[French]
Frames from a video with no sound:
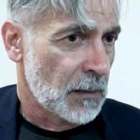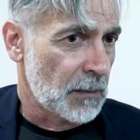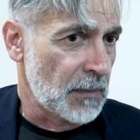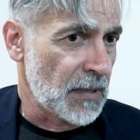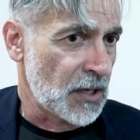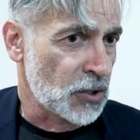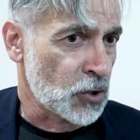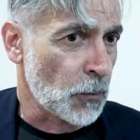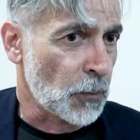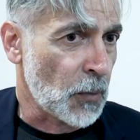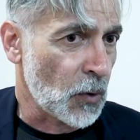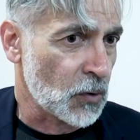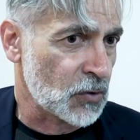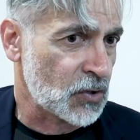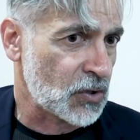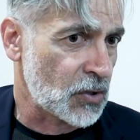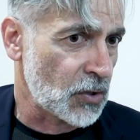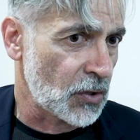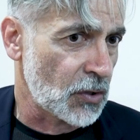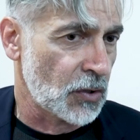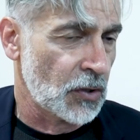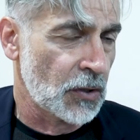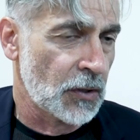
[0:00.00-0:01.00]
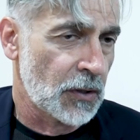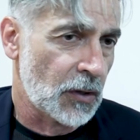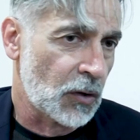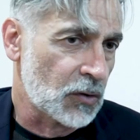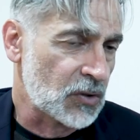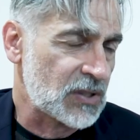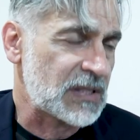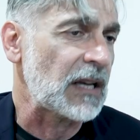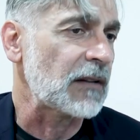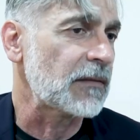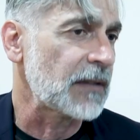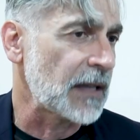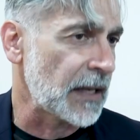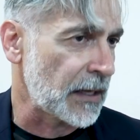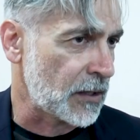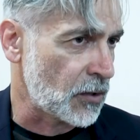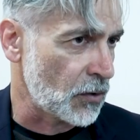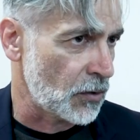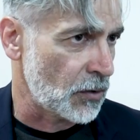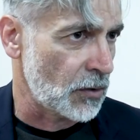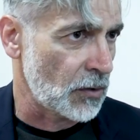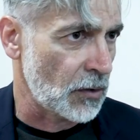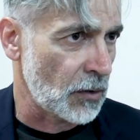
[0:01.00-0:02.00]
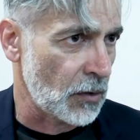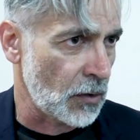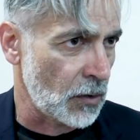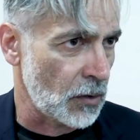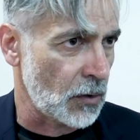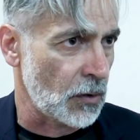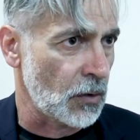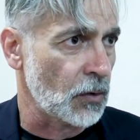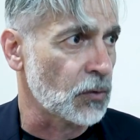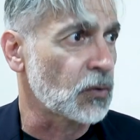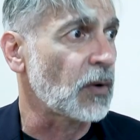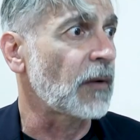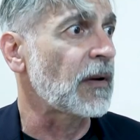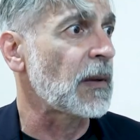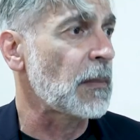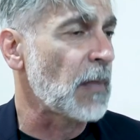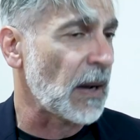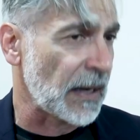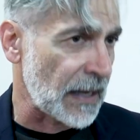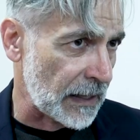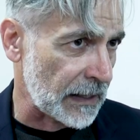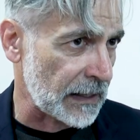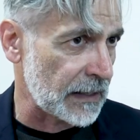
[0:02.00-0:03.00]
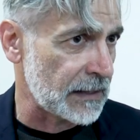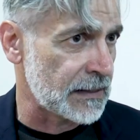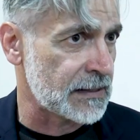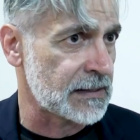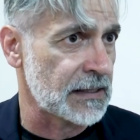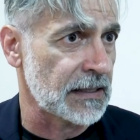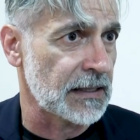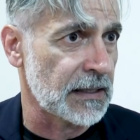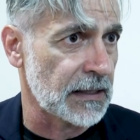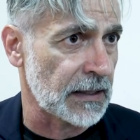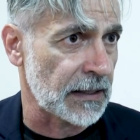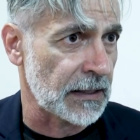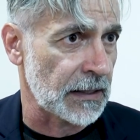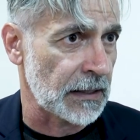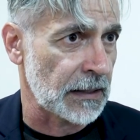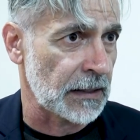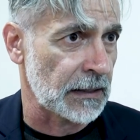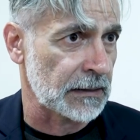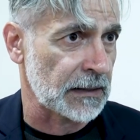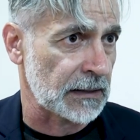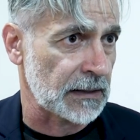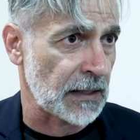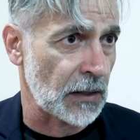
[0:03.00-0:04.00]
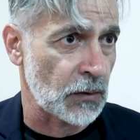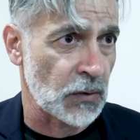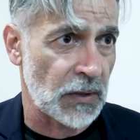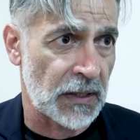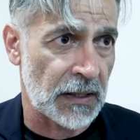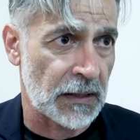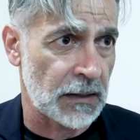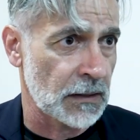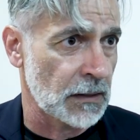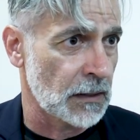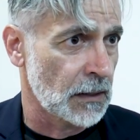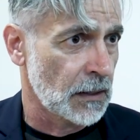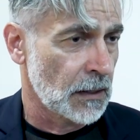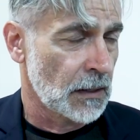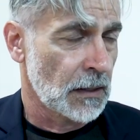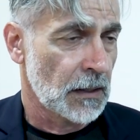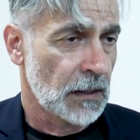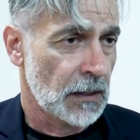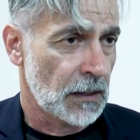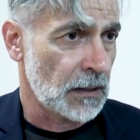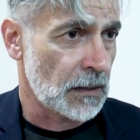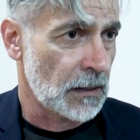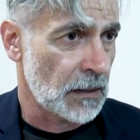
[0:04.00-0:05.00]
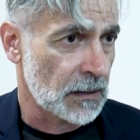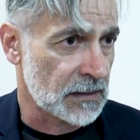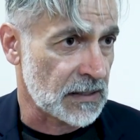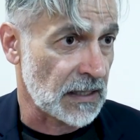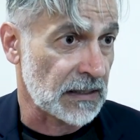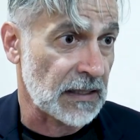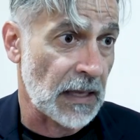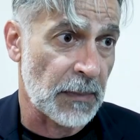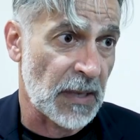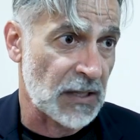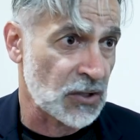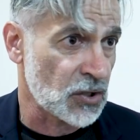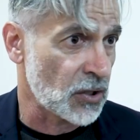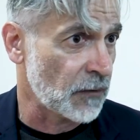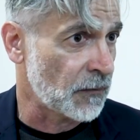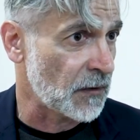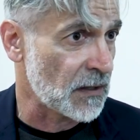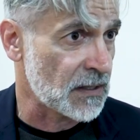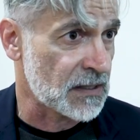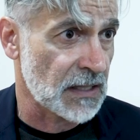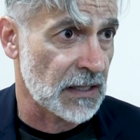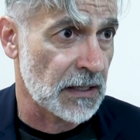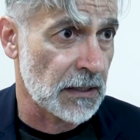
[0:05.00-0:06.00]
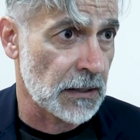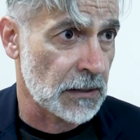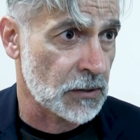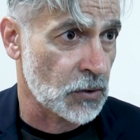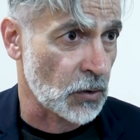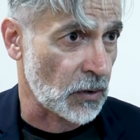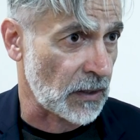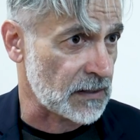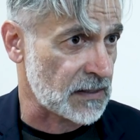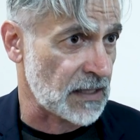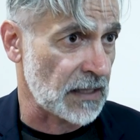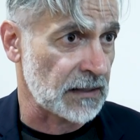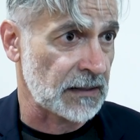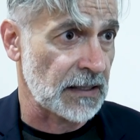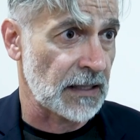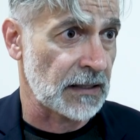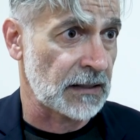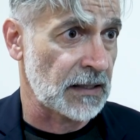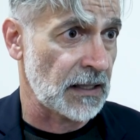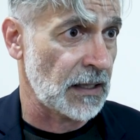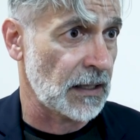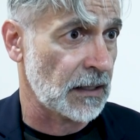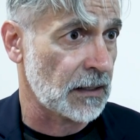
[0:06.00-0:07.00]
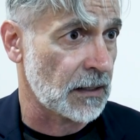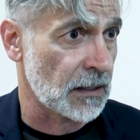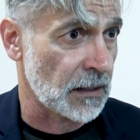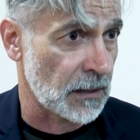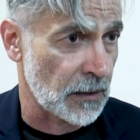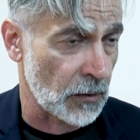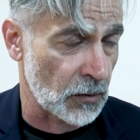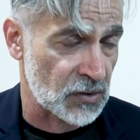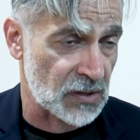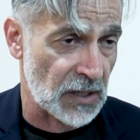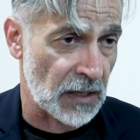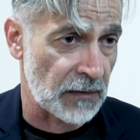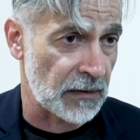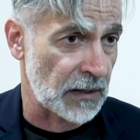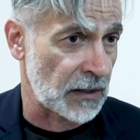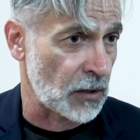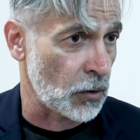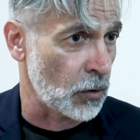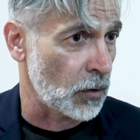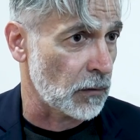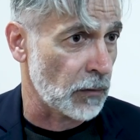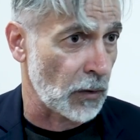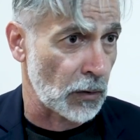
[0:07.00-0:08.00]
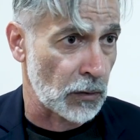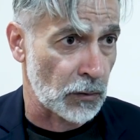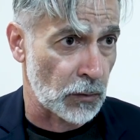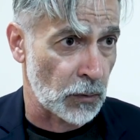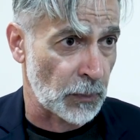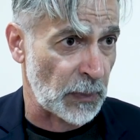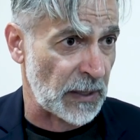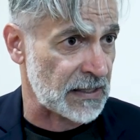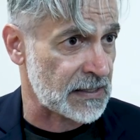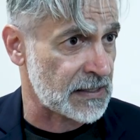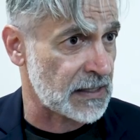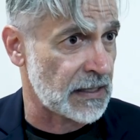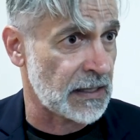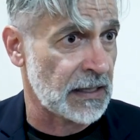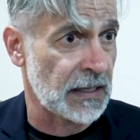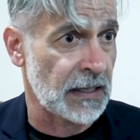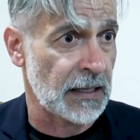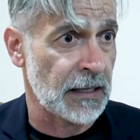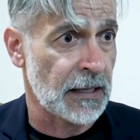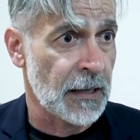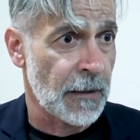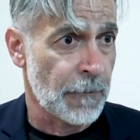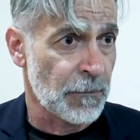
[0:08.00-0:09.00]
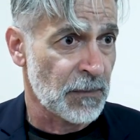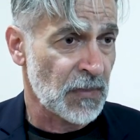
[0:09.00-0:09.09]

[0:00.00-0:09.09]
Mais je pense qu'on savait qu'on on devait bagarrer ici à Tatawin. Euh, c'est un match difficile sur synthétique. Euh, on savait qu'ils vont nous presser.